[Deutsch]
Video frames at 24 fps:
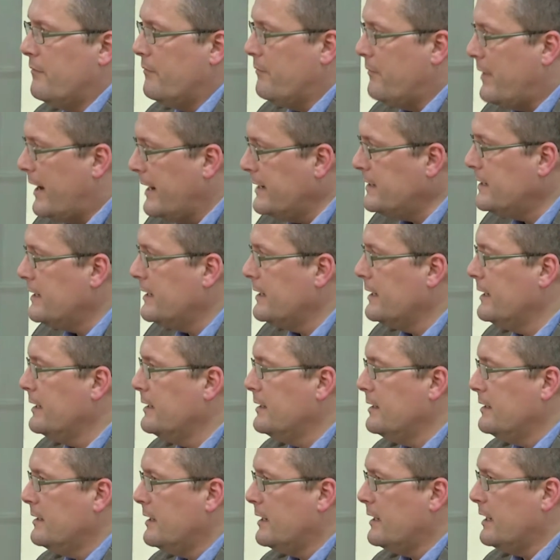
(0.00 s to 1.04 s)

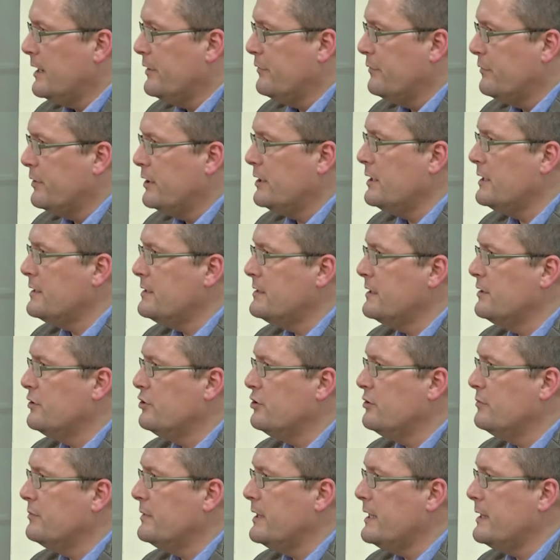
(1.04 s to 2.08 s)
weiterhin ein
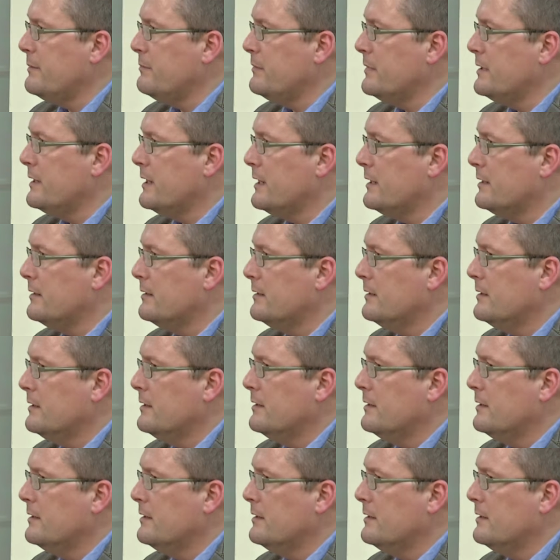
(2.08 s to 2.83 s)
Förderzentrum geben kann,